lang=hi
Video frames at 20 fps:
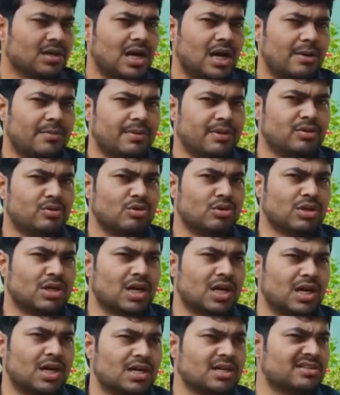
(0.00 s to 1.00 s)
अभी
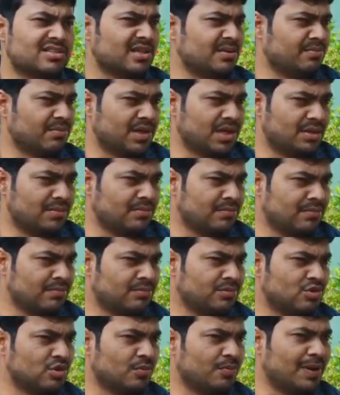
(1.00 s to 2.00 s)
उनका सिम्टम
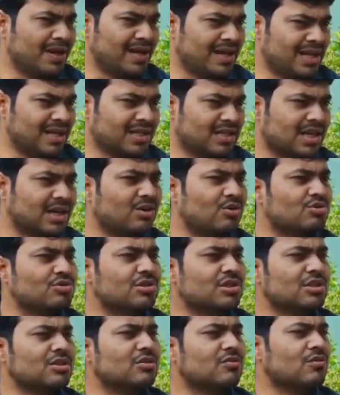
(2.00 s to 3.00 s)
जो पहले था
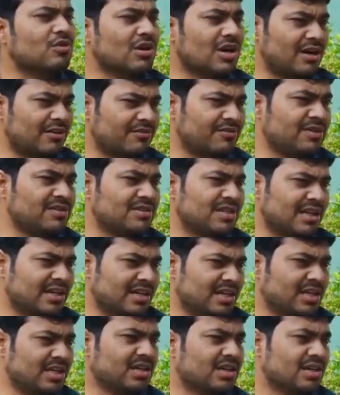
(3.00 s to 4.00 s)
उससे तो वो काफ़ी
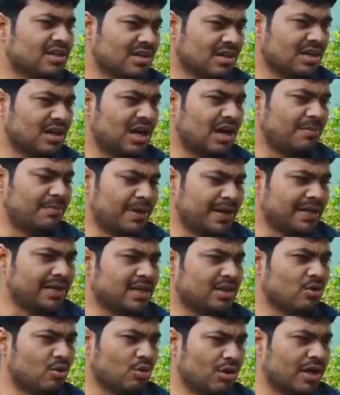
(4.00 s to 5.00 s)
सही
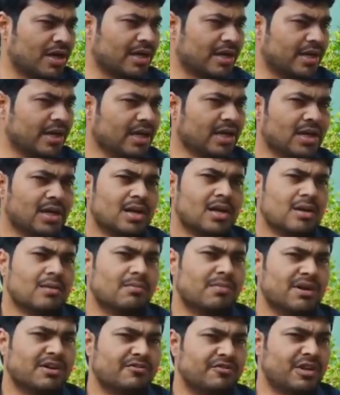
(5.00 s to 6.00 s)
बेटर हो गए हैं
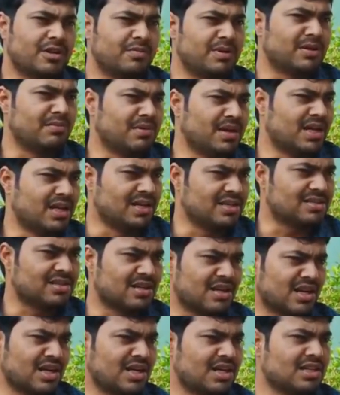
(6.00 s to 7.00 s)
बट फिर भी हमने रिस्क
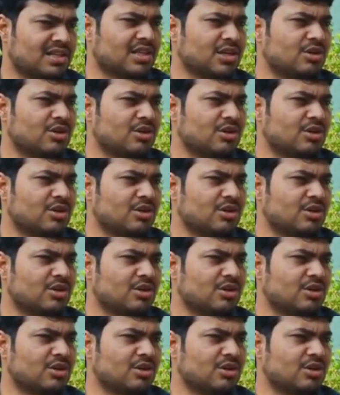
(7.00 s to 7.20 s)
ना लेते